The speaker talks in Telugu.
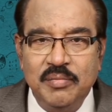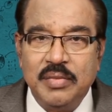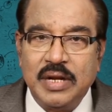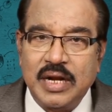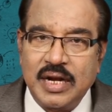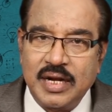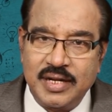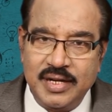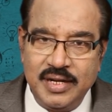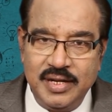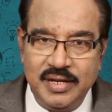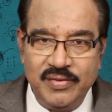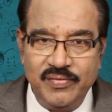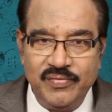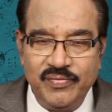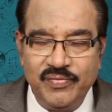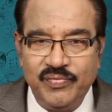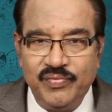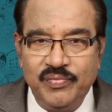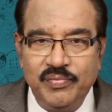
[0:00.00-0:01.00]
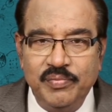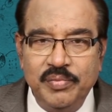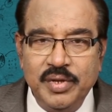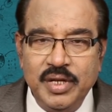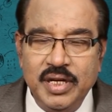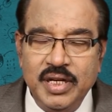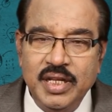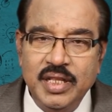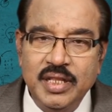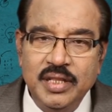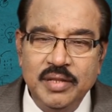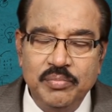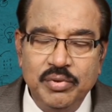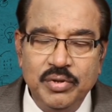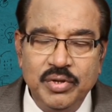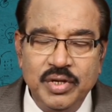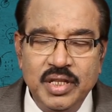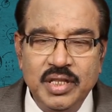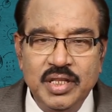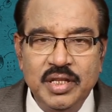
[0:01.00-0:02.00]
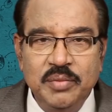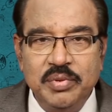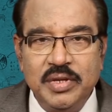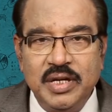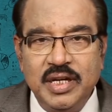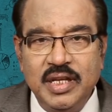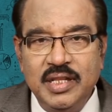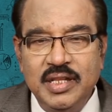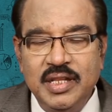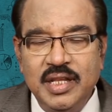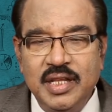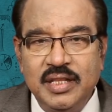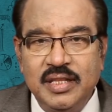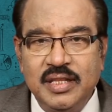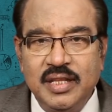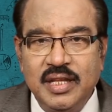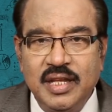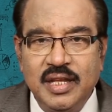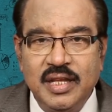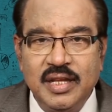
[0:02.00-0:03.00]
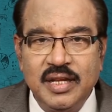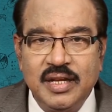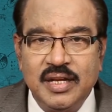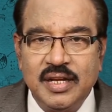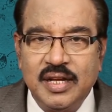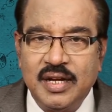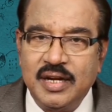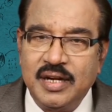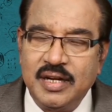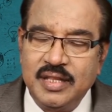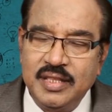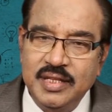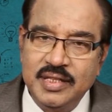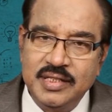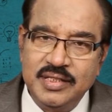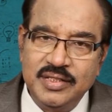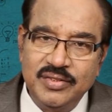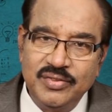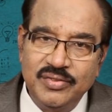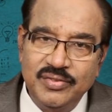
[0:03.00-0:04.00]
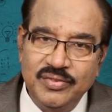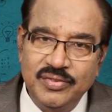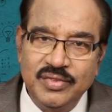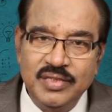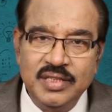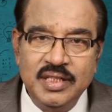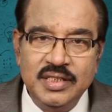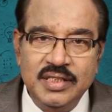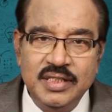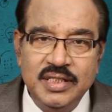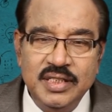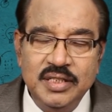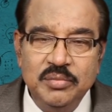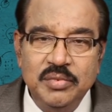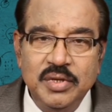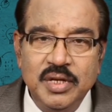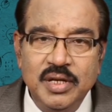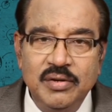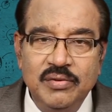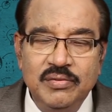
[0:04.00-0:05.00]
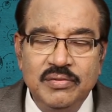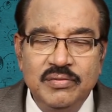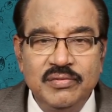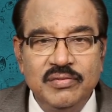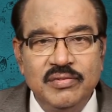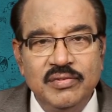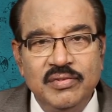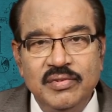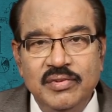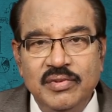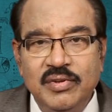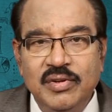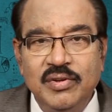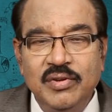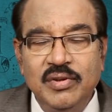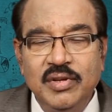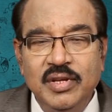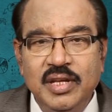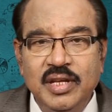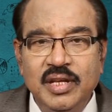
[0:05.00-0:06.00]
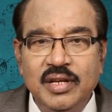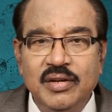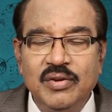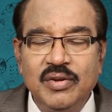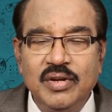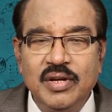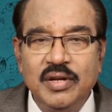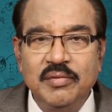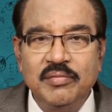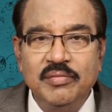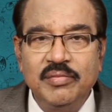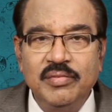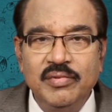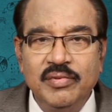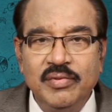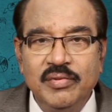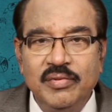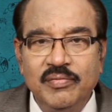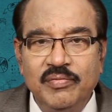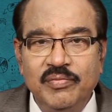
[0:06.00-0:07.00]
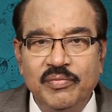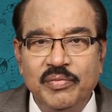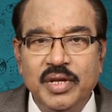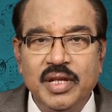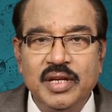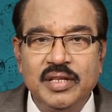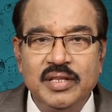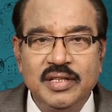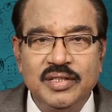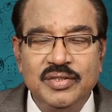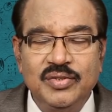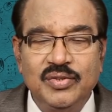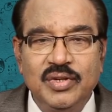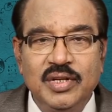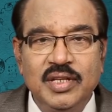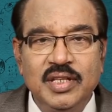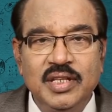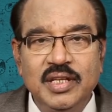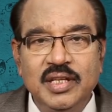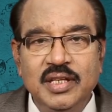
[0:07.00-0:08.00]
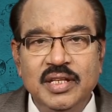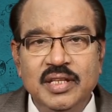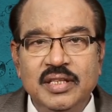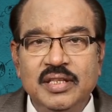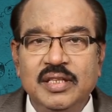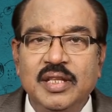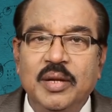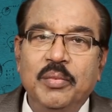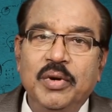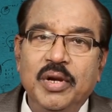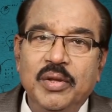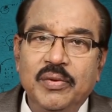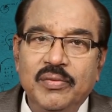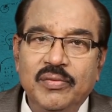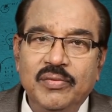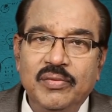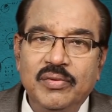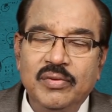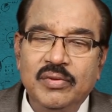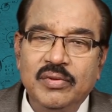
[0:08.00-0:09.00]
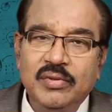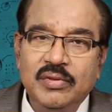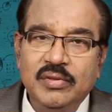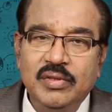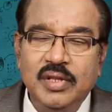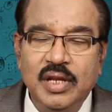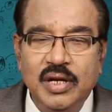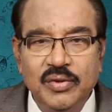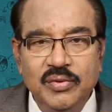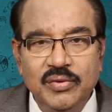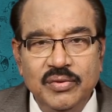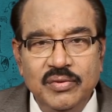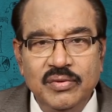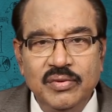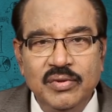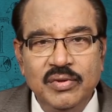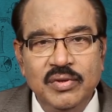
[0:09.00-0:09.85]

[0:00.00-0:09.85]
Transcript: మరాఠీ పెరిగింది పుట్టింది పెరిగింది అంతా కన్నడ దేశం సినిమాలులో హీరోగా పేరు తెచ్చుకున్నది తమిళం తెలుగు